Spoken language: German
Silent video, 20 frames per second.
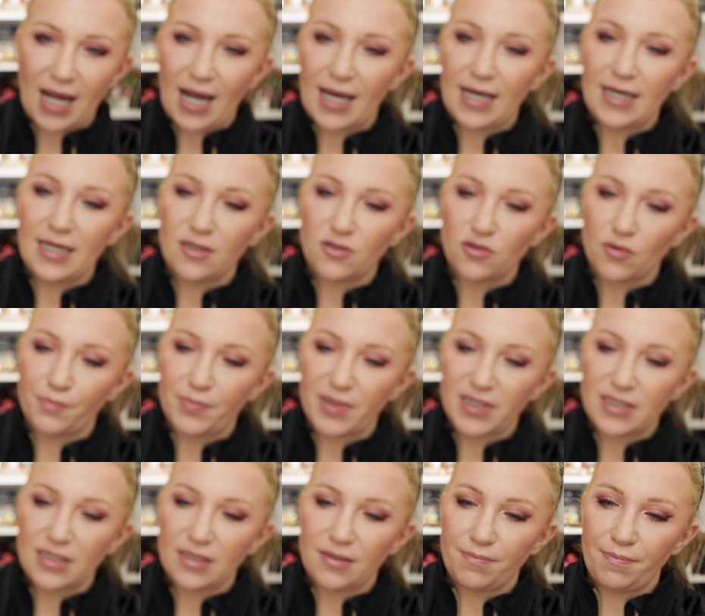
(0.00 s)
der eine so ein
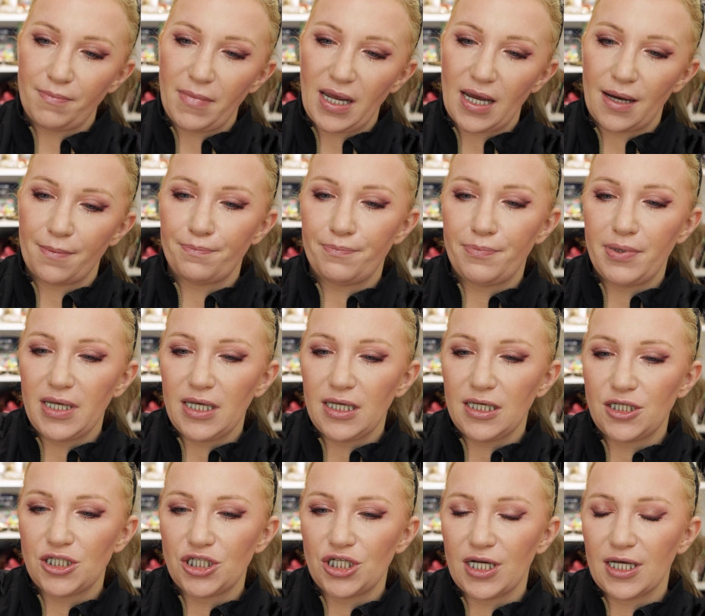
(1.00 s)
bisschen mehr
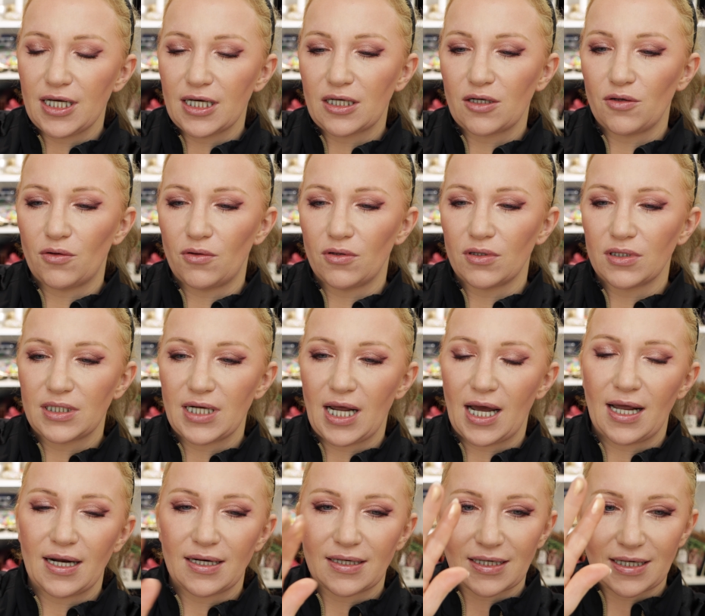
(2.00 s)
peachig und
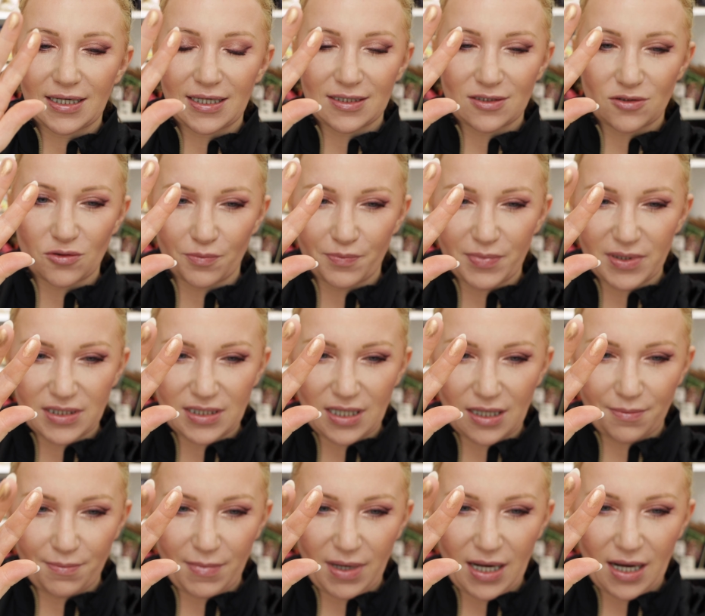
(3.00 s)
der andere ist so ein
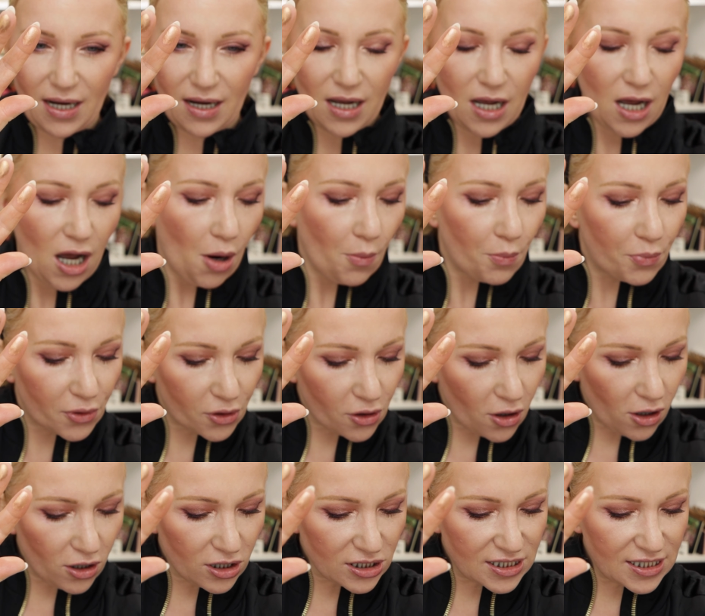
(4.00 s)
bisschen mehr
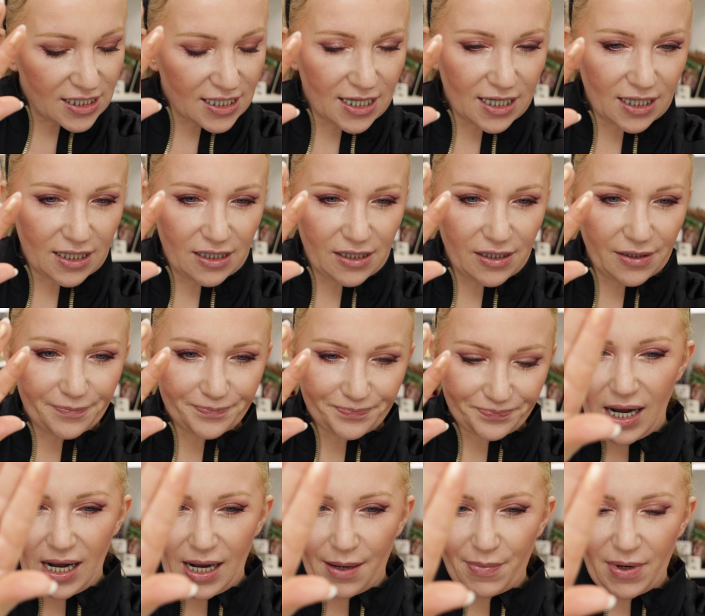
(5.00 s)
bronzig.
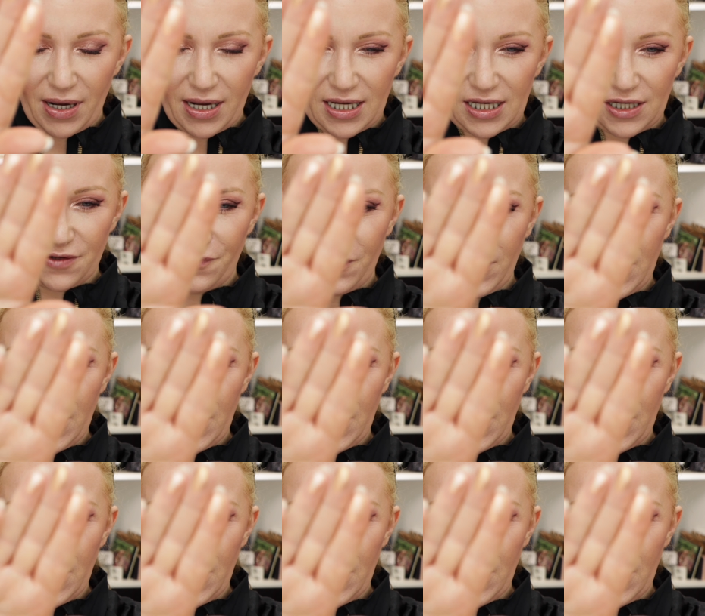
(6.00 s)
Aber ich